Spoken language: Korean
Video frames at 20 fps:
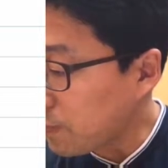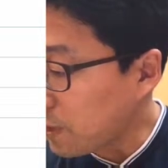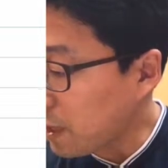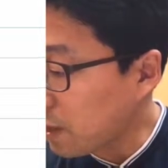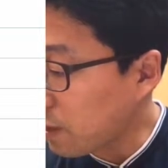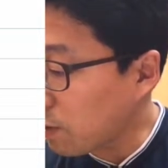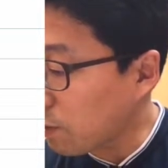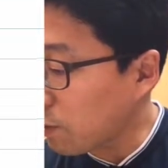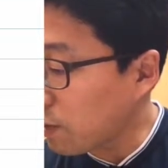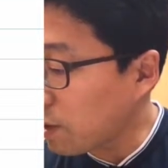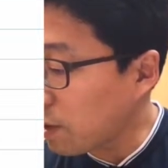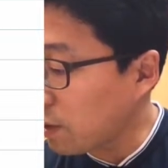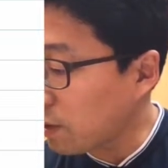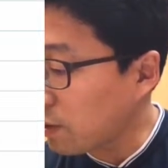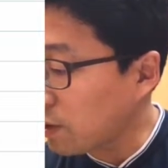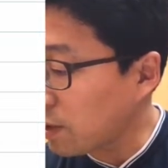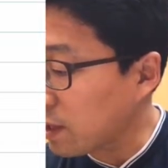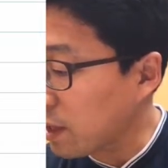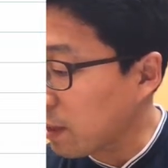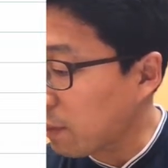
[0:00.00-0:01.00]
그리고
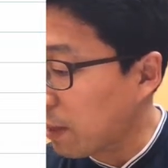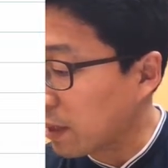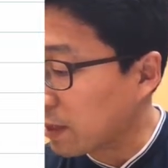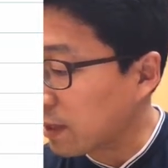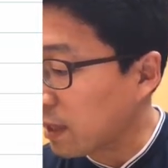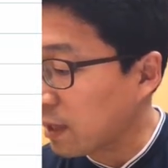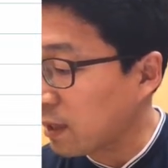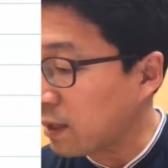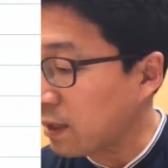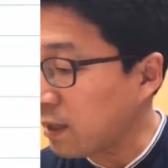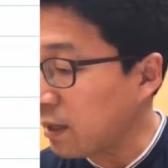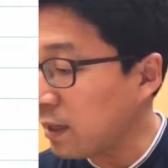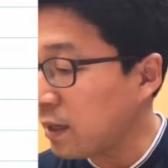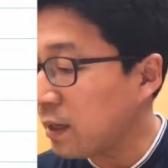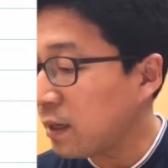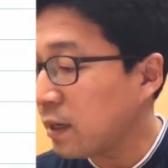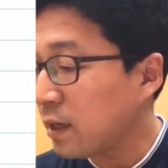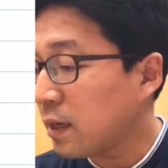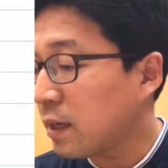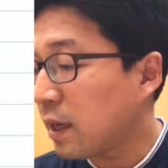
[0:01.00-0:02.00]
이런 식의
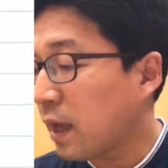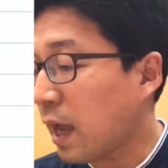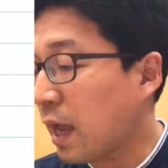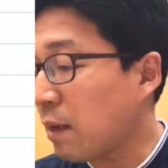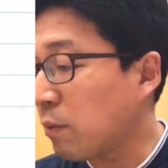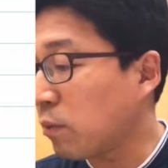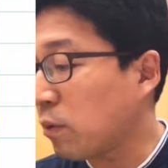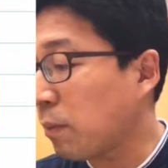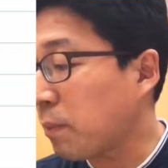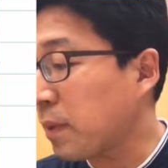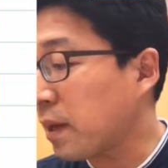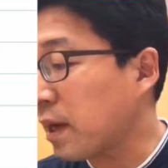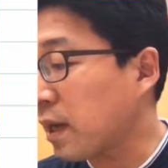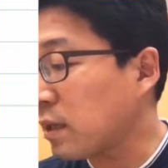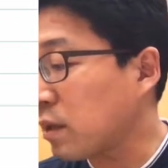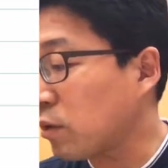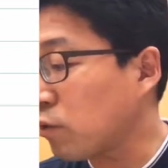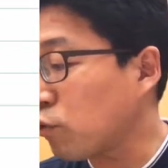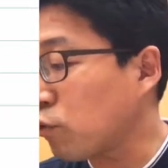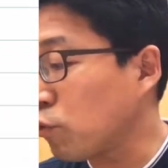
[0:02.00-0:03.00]
막대를 A부터
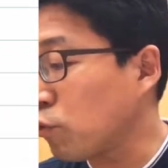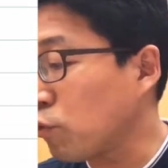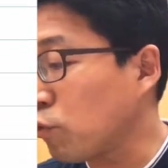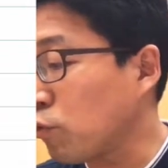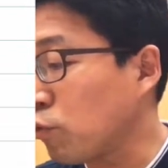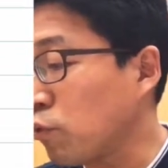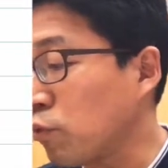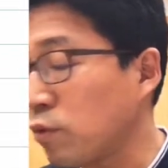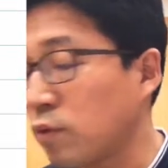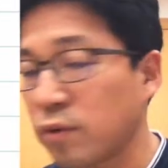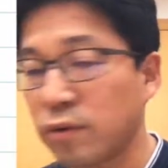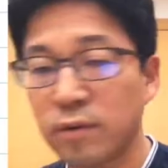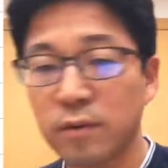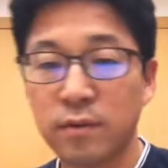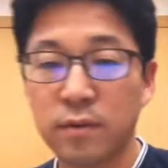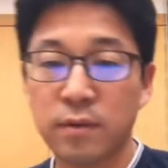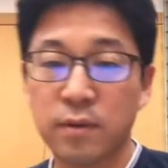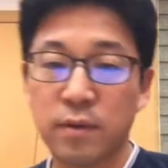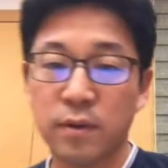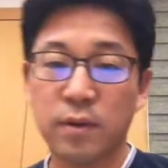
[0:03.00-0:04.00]
B까지 쭉
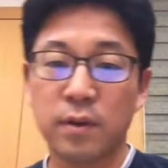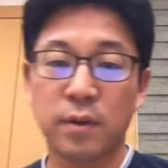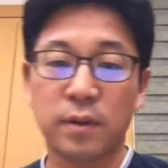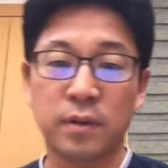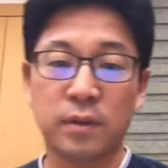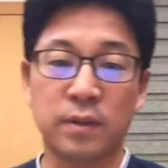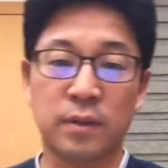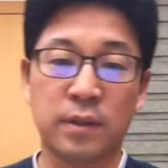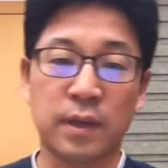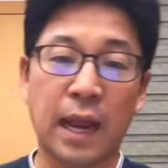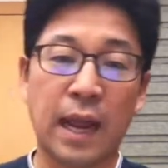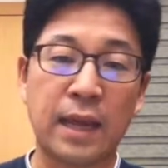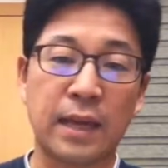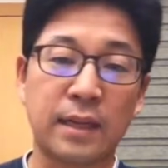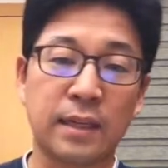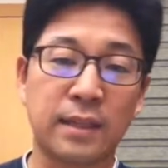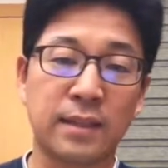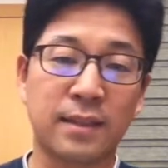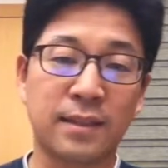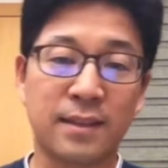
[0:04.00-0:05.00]

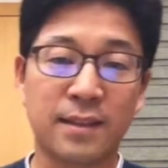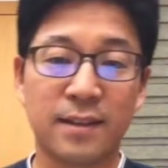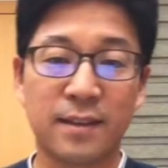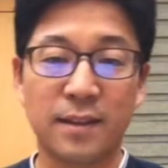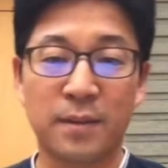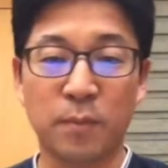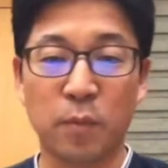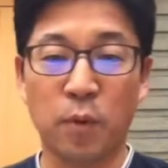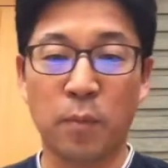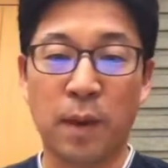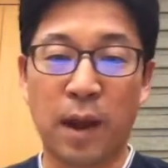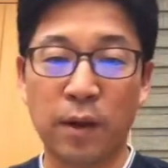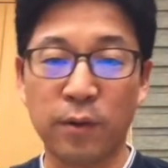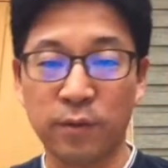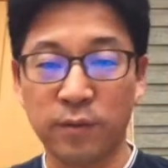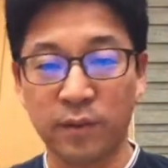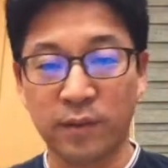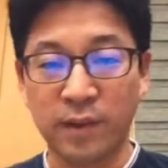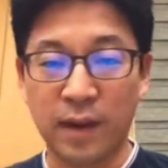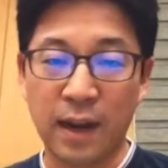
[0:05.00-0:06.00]
드래그, 뭐
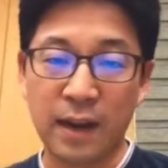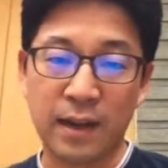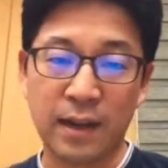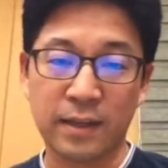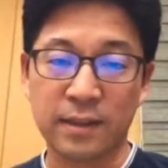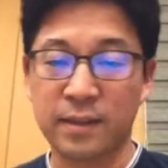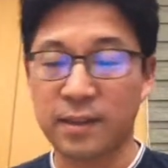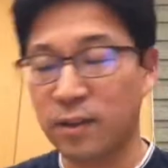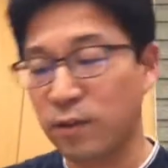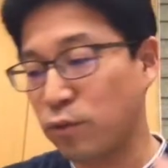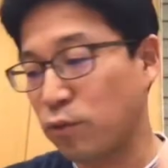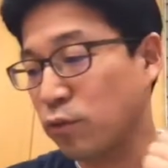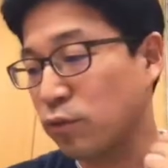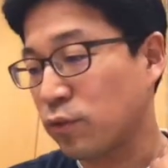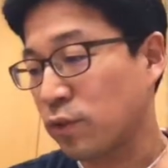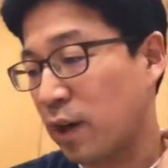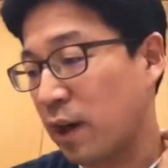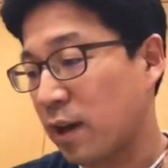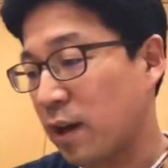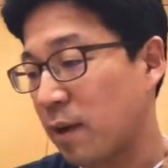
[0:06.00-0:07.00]
마우스 드래그 하듯이 쭉
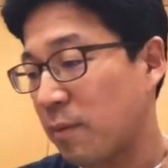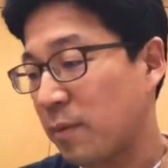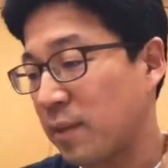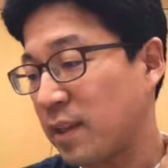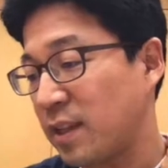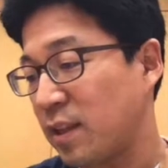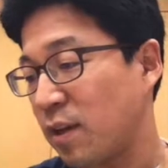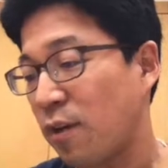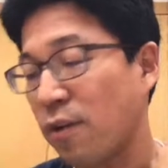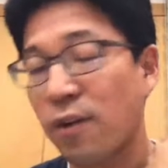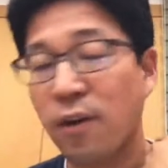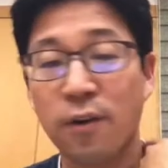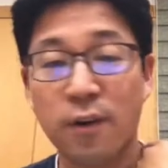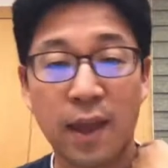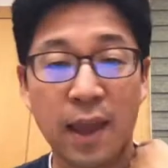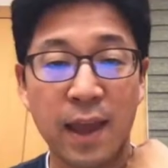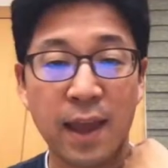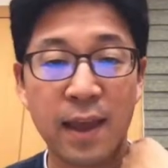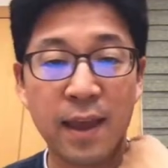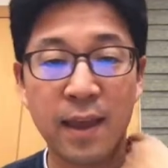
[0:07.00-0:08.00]
드래그 하면 이
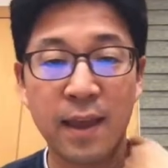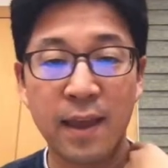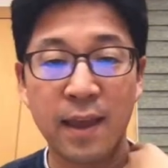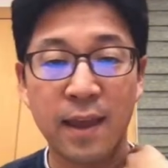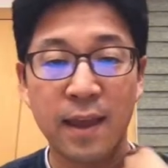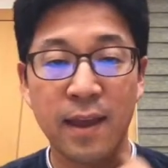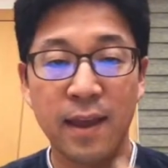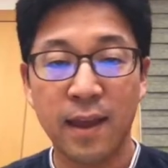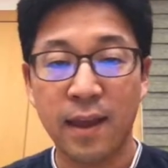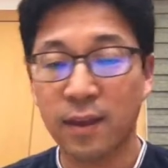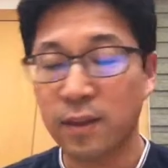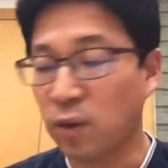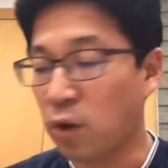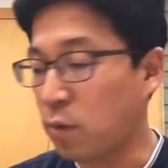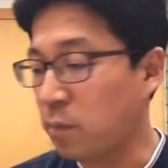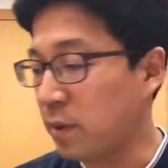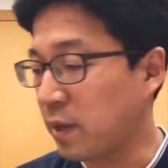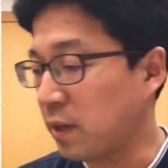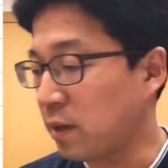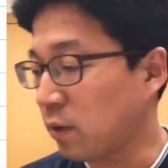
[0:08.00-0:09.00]
영역의
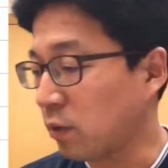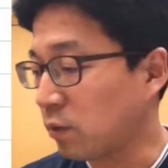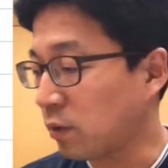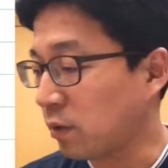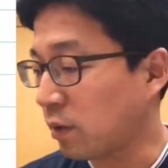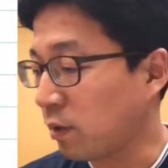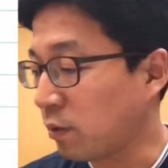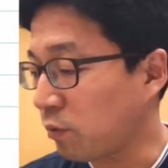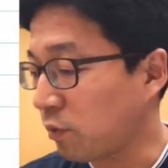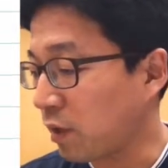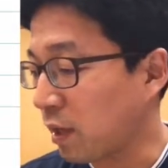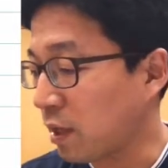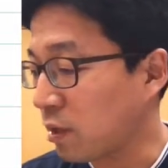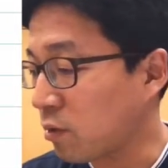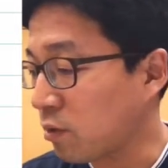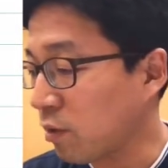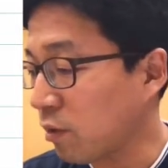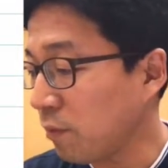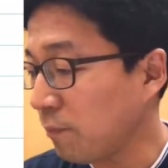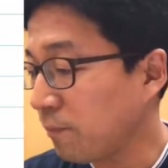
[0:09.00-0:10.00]
넓이를 얻어낼 수
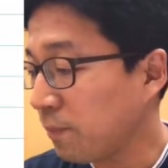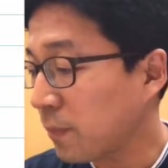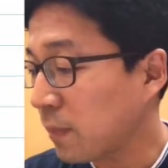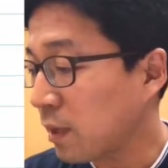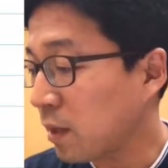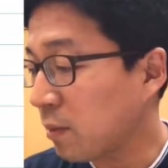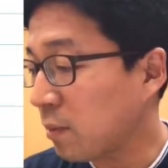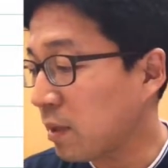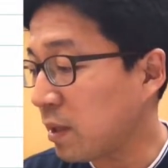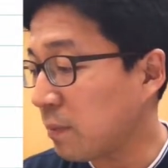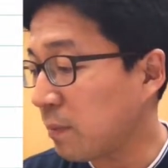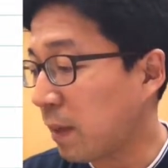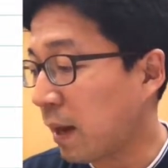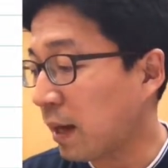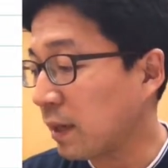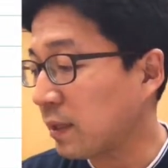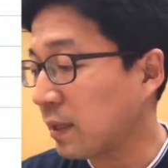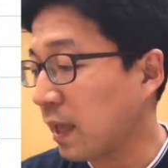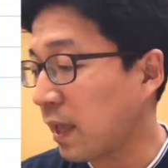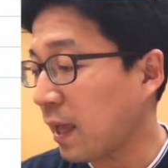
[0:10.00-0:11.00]
있겠죠. 그럼 이
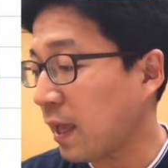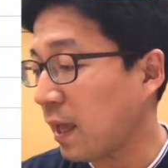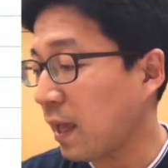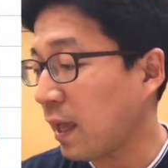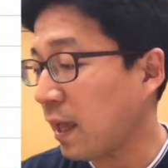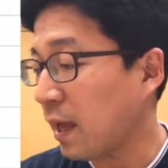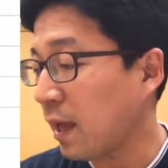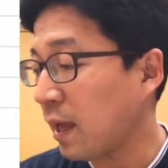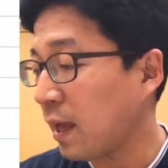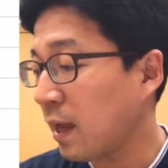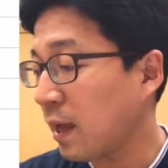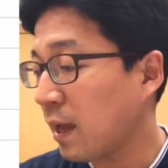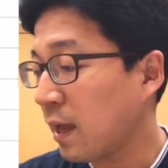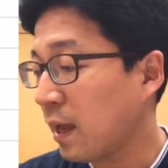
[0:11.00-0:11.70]
막대를